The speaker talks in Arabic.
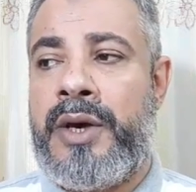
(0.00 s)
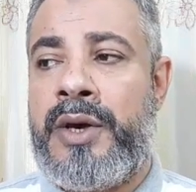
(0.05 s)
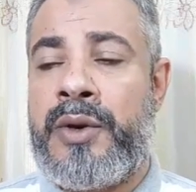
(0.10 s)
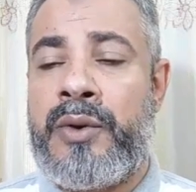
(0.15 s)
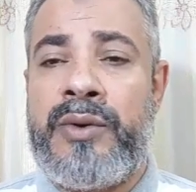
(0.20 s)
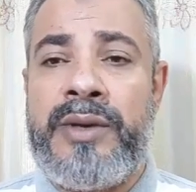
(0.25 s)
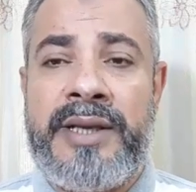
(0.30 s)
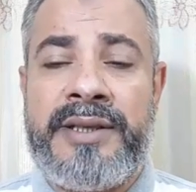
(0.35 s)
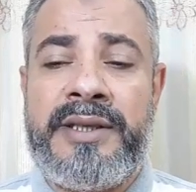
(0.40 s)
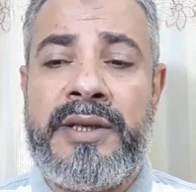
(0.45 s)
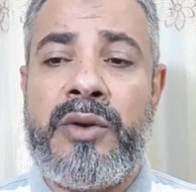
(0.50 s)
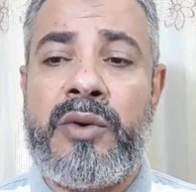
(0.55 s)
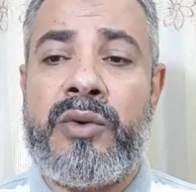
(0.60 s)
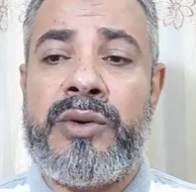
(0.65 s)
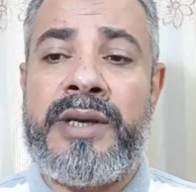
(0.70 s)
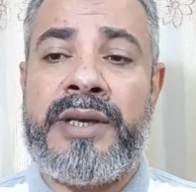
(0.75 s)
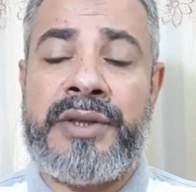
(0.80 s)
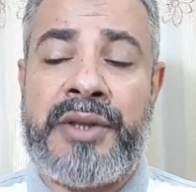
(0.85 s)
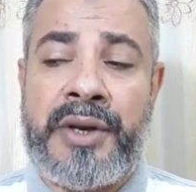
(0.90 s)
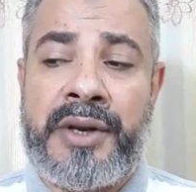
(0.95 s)
الرؤية دي
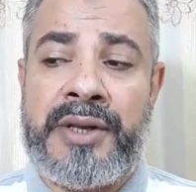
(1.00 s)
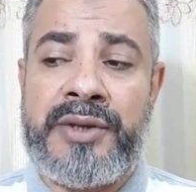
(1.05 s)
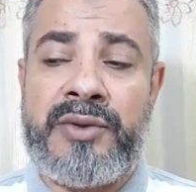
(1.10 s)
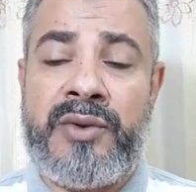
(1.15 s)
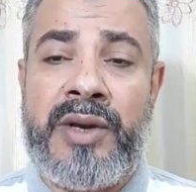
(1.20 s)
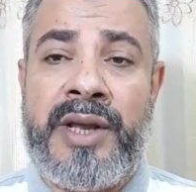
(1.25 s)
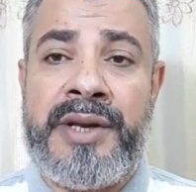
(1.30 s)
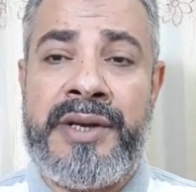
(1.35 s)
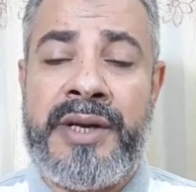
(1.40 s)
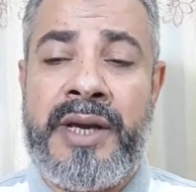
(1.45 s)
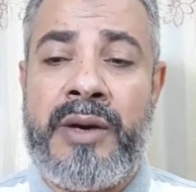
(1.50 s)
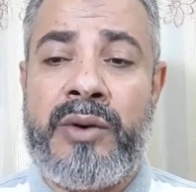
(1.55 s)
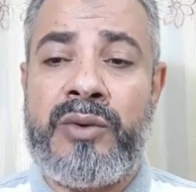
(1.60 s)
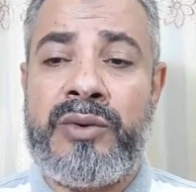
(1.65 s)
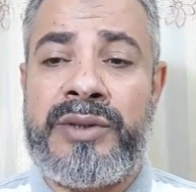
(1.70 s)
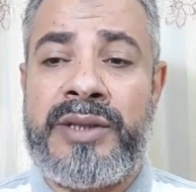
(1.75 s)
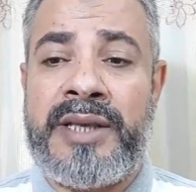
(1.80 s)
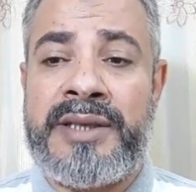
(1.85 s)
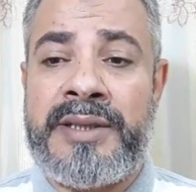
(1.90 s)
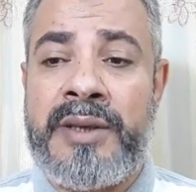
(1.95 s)
رؤية الرجل
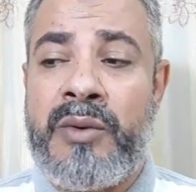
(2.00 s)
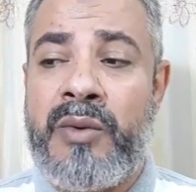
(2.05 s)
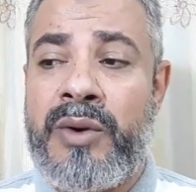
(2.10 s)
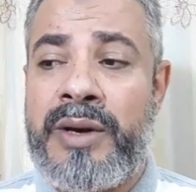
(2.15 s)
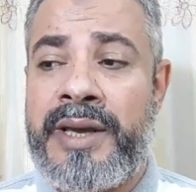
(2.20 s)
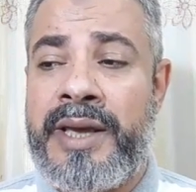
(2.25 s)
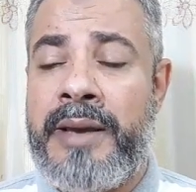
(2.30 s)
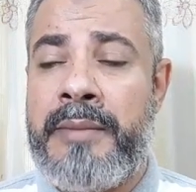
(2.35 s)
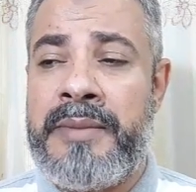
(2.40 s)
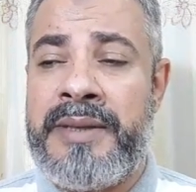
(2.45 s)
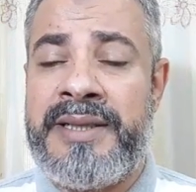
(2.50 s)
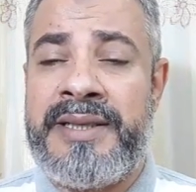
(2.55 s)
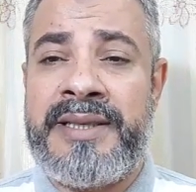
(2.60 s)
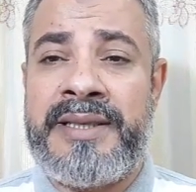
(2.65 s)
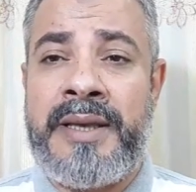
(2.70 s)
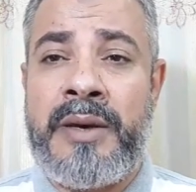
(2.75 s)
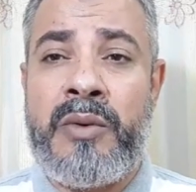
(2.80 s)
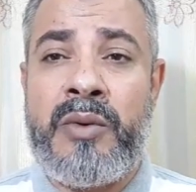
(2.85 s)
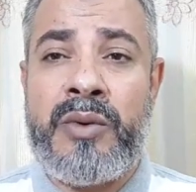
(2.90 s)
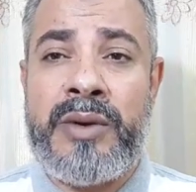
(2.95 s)
أنه تزوج من
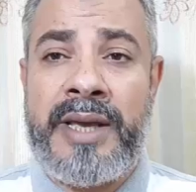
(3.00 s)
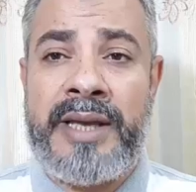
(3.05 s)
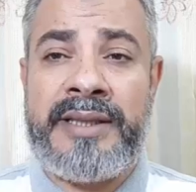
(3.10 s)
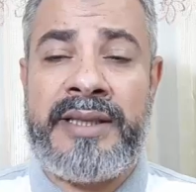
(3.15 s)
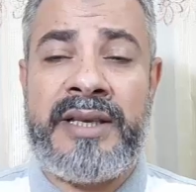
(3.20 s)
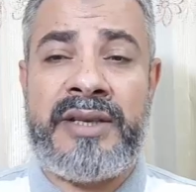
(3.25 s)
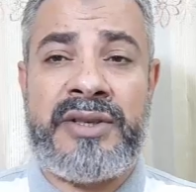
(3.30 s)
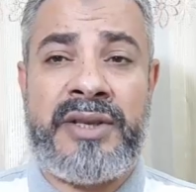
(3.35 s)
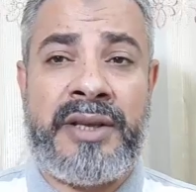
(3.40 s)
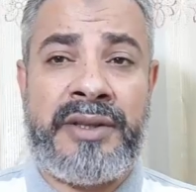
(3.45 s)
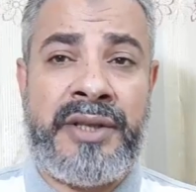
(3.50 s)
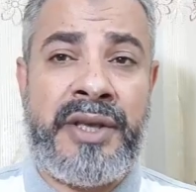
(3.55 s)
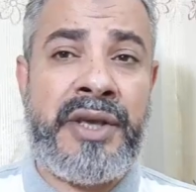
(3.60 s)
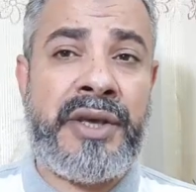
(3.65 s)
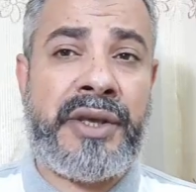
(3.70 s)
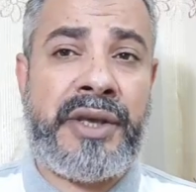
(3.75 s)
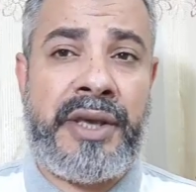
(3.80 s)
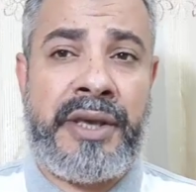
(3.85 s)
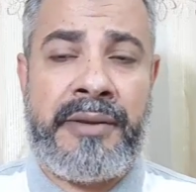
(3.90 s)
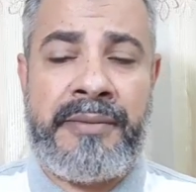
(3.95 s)
زوجة
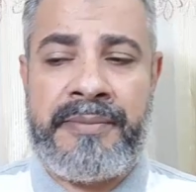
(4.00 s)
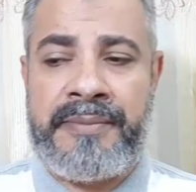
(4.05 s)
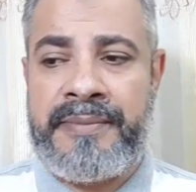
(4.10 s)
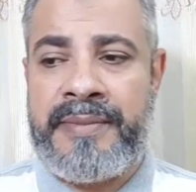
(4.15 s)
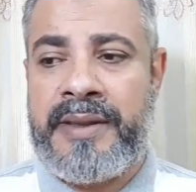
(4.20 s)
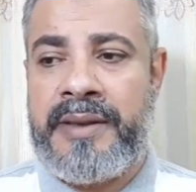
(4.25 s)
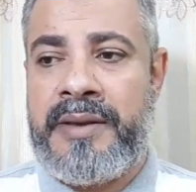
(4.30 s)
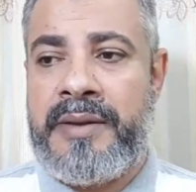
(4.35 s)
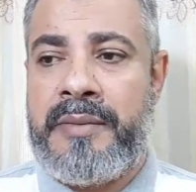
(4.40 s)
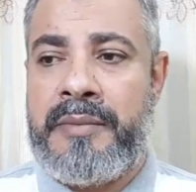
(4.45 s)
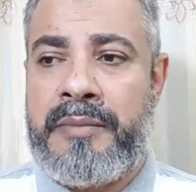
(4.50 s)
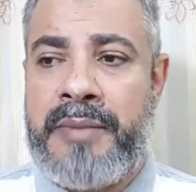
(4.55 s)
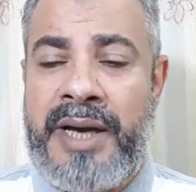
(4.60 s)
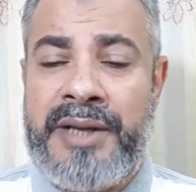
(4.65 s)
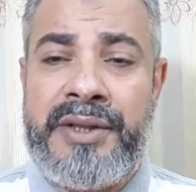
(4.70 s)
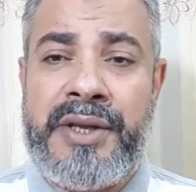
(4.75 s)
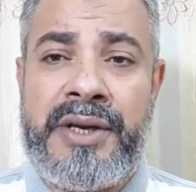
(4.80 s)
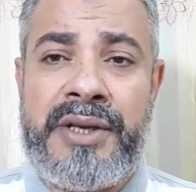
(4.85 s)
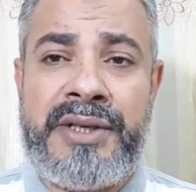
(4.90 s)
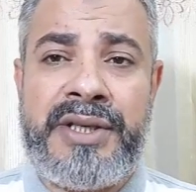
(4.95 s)
صديقه
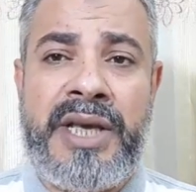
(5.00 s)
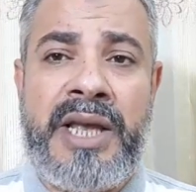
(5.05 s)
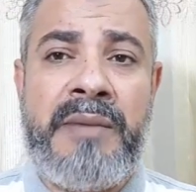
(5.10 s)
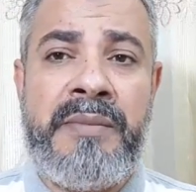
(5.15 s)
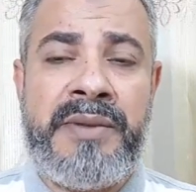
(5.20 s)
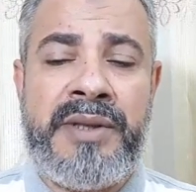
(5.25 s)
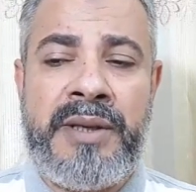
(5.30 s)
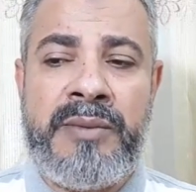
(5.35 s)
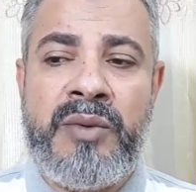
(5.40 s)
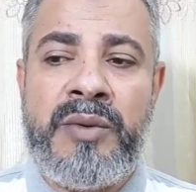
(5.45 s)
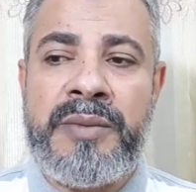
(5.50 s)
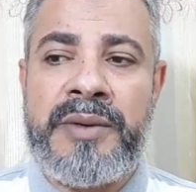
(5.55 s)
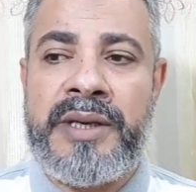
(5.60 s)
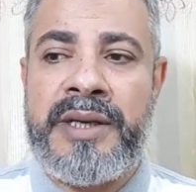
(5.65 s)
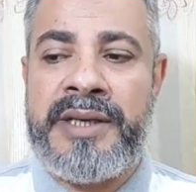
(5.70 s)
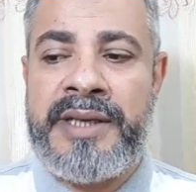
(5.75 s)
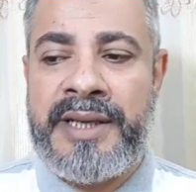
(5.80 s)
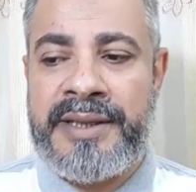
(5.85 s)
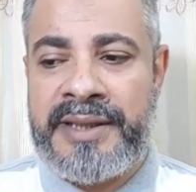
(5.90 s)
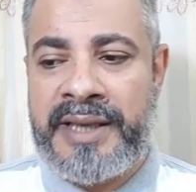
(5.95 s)
بعض الرجال من
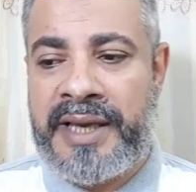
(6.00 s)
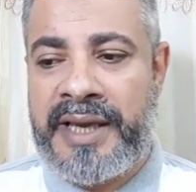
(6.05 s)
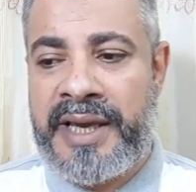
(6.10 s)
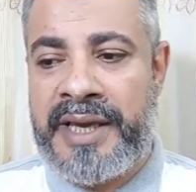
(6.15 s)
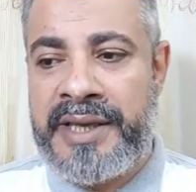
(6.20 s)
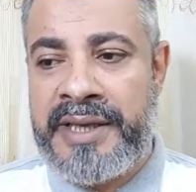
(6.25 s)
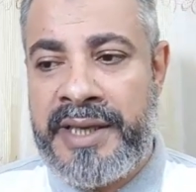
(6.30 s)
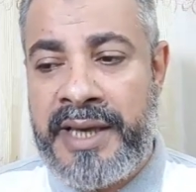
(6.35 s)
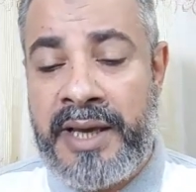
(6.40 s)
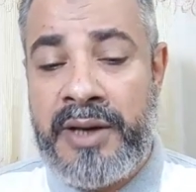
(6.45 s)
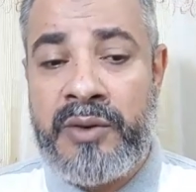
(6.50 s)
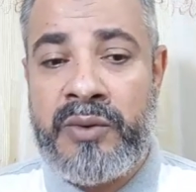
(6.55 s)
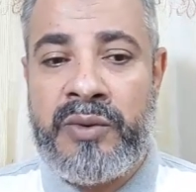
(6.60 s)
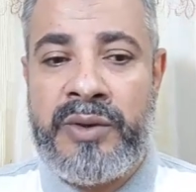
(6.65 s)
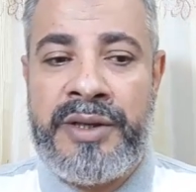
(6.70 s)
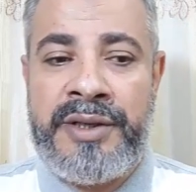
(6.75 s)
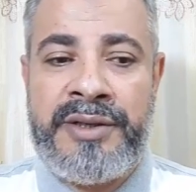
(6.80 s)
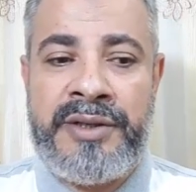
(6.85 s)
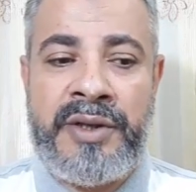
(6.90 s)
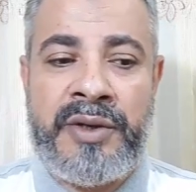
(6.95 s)
الممكن
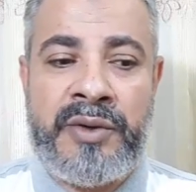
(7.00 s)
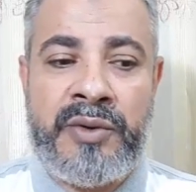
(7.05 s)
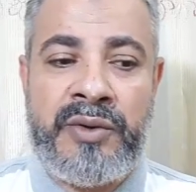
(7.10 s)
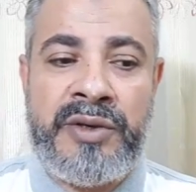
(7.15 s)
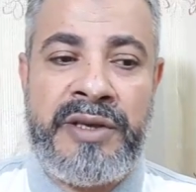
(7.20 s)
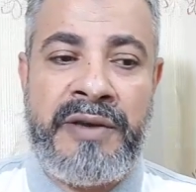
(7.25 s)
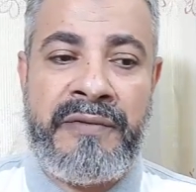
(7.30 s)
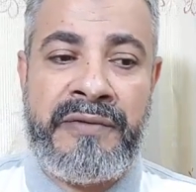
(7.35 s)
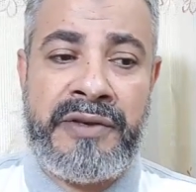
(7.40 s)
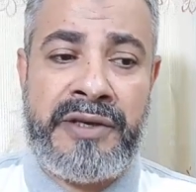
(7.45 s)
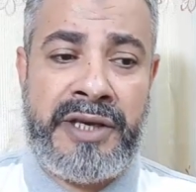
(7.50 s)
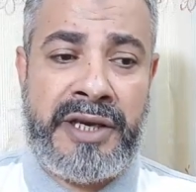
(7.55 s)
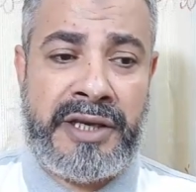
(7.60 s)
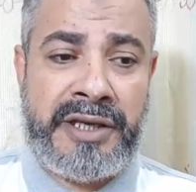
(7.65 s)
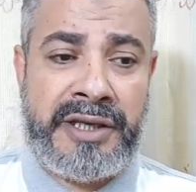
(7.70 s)
يتخيلوا أن الرؤية فيها